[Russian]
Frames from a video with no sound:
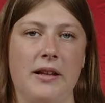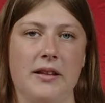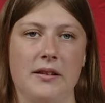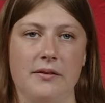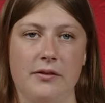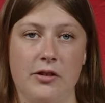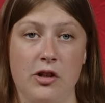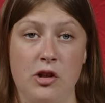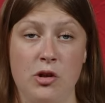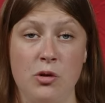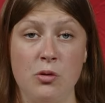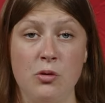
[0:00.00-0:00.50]

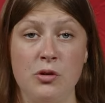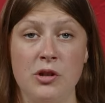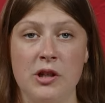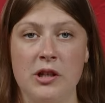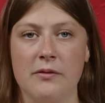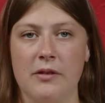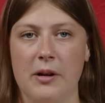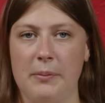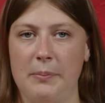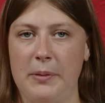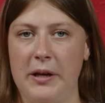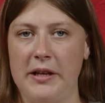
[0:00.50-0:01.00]
июня
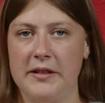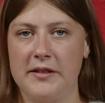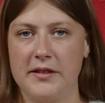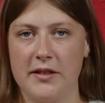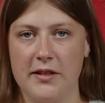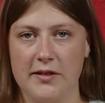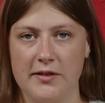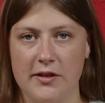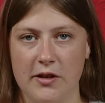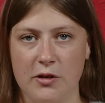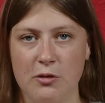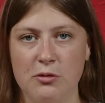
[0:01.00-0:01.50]

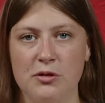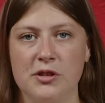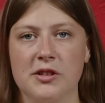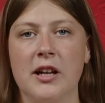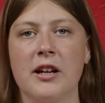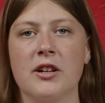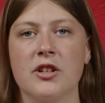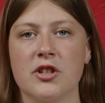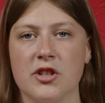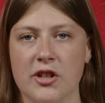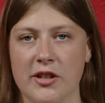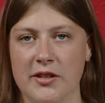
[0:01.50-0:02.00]
Европейский Союз
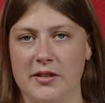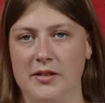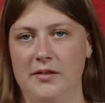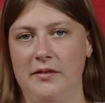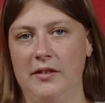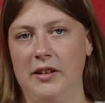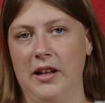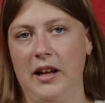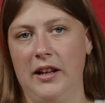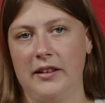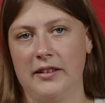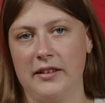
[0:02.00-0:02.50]

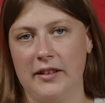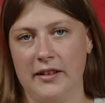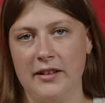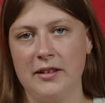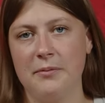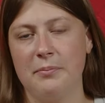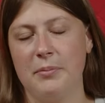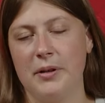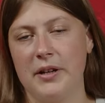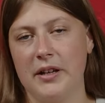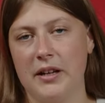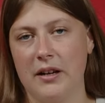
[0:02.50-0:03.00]
торжественно
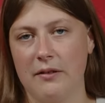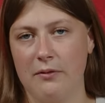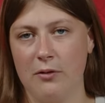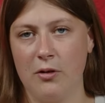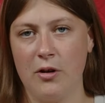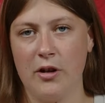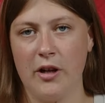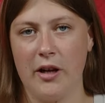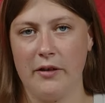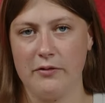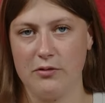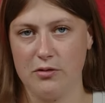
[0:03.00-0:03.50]
открыл
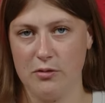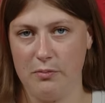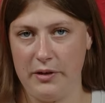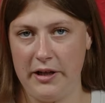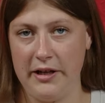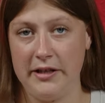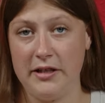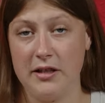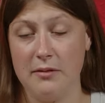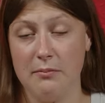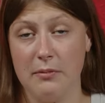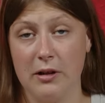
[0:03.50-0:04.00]
переговоры о
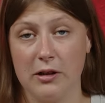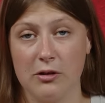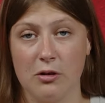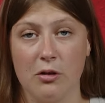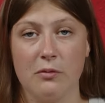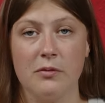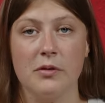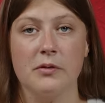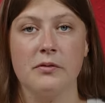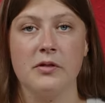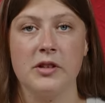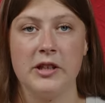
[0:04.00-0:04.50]
вступлении
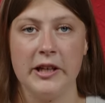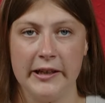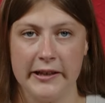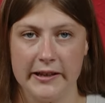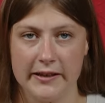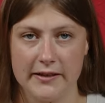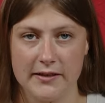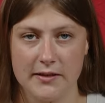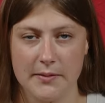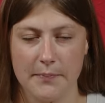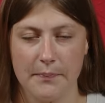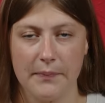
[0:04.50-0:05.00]
Молдовы в
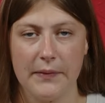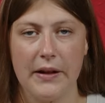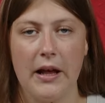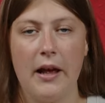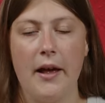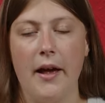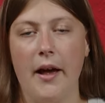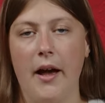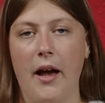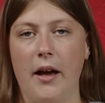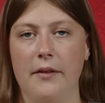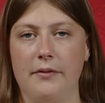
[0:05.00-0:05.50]
ЕС.
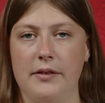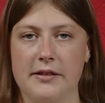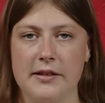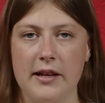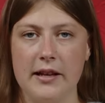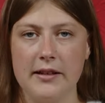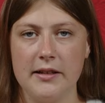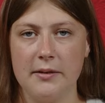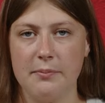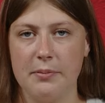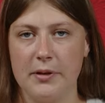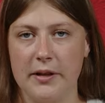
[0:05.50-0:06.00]

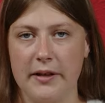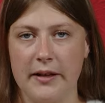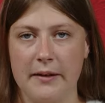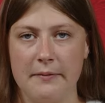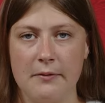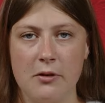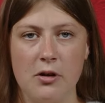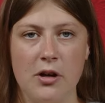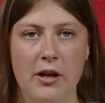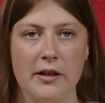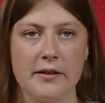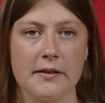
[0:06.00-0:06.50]
Официально
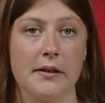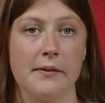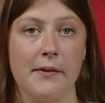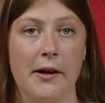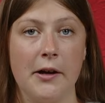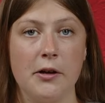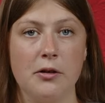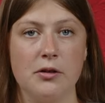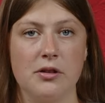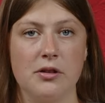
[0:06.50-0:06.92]
переговоры открывают